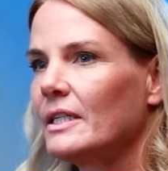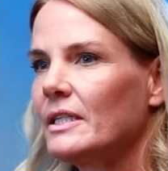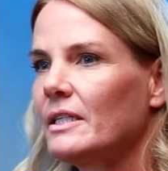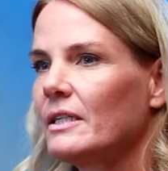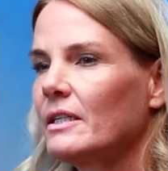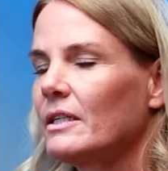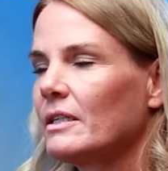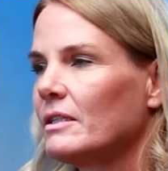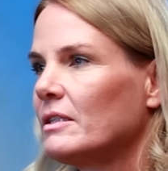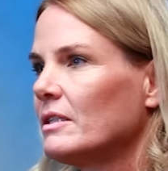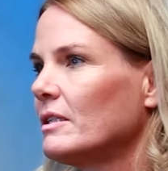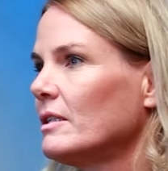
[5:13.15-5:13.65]

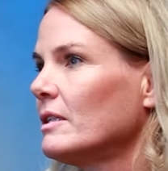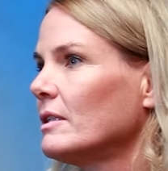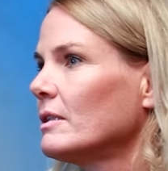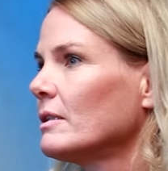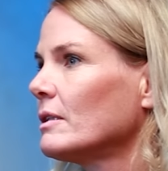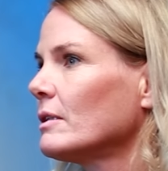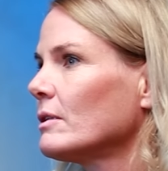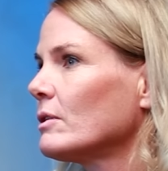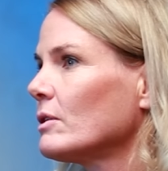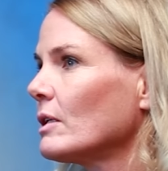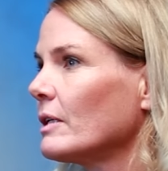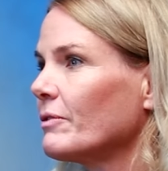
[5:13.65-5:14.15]

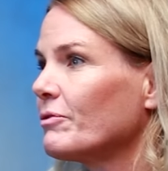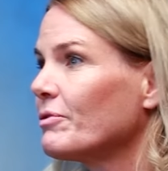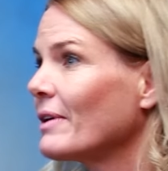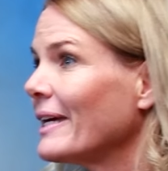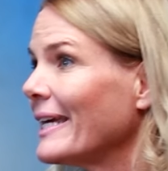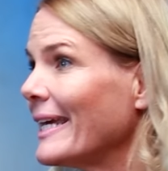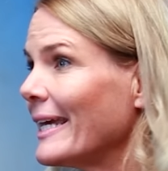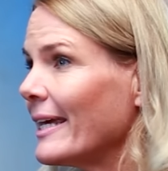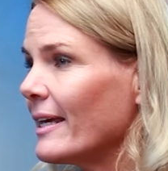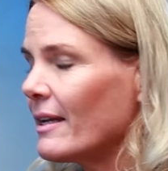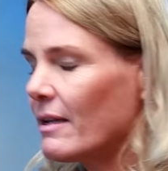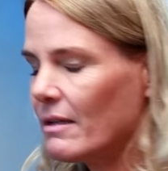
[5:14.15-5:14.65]
etikettiert,
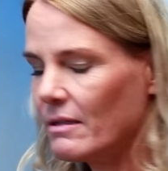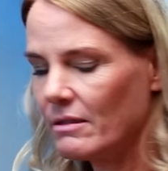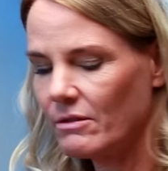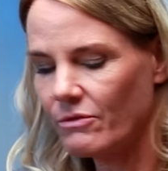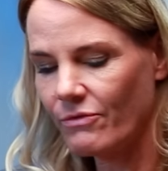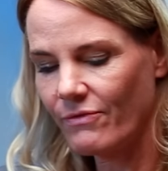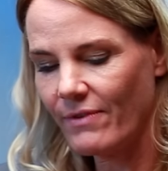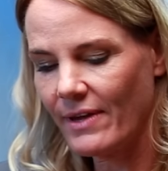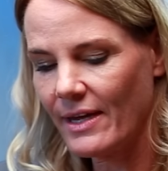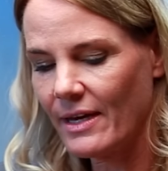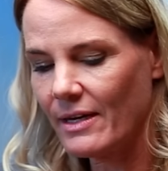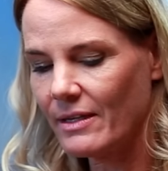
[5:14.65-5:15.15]

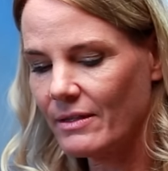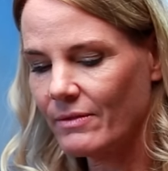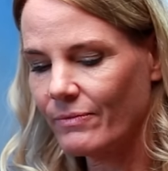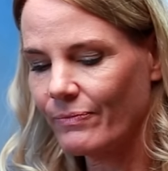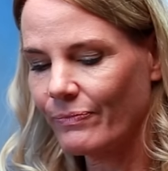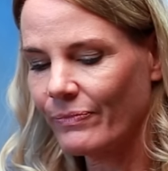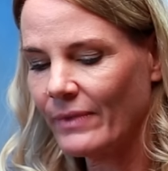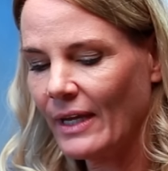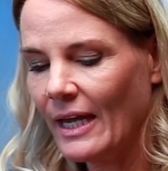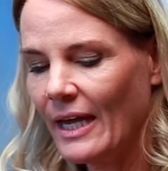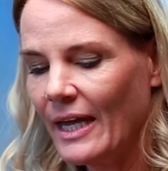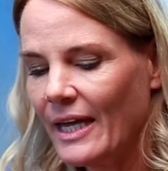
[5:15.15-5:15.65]
veredelt
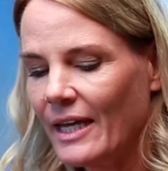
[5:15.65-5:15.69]
werden.